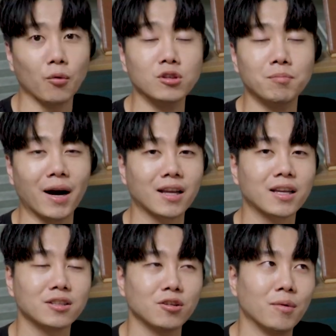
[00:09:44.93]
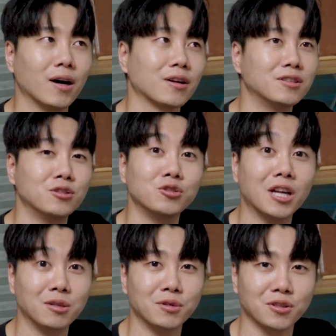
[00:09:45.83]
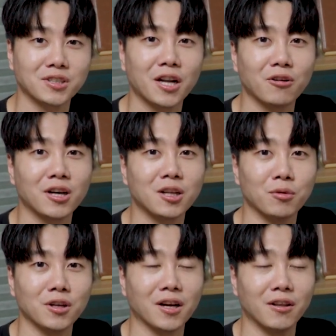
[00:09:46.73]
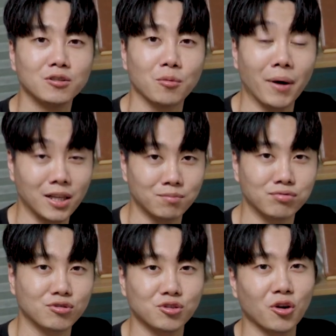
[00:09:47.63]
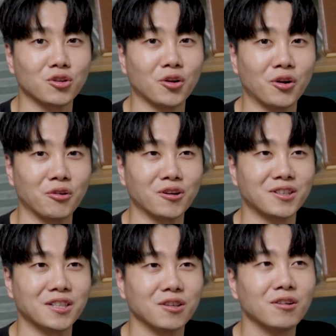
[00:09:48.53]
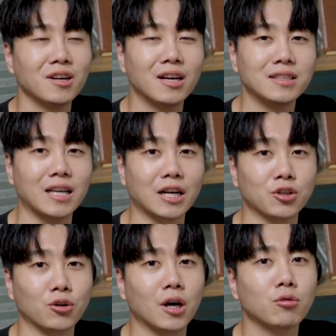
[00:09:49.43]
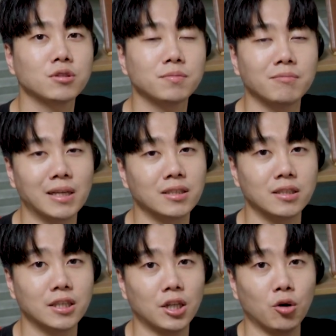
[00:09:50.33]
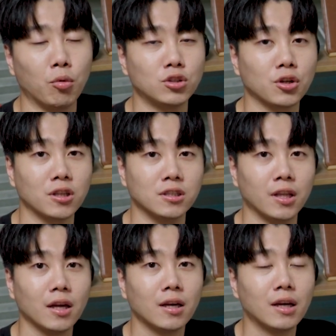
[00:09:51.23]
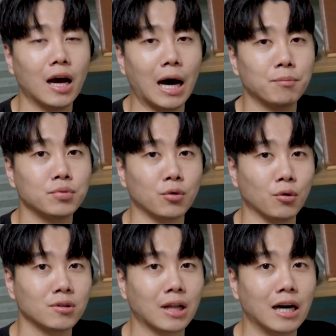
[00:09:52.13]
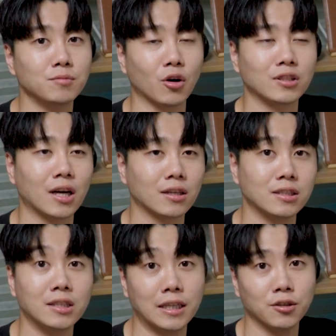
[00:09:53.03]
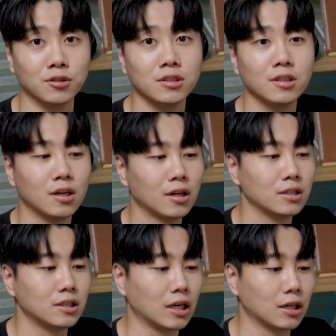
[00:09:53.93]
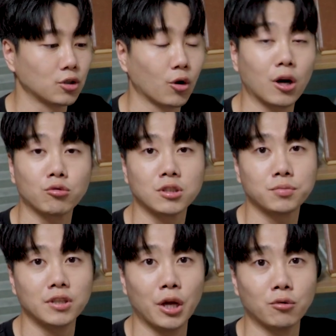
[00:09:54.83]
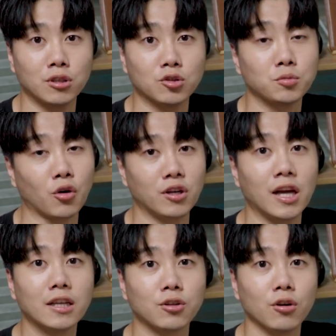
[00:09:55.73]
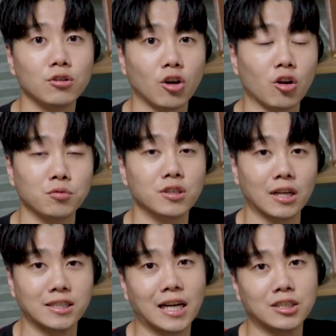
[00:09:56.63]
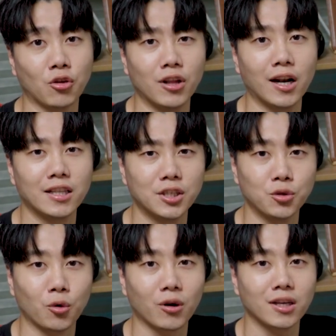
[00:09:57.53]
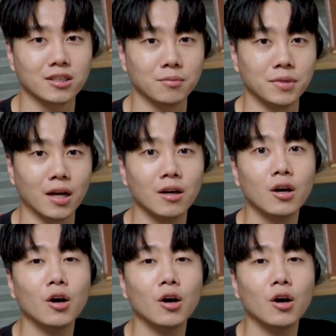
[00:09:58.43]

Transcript: 오늘 밖에서 막 들고 다니면서 촬영하다 보니까 좀 많이 부끄러웠더라고요. 그래서 제가 전하고 싶은 말들을 제대로 못 전했는데 앞으로 다음 영상들에서는 제가 전하고 싶은 내용들 좀 정리해서 여러분들께 잘 전달해 드리도록 하겠습니다.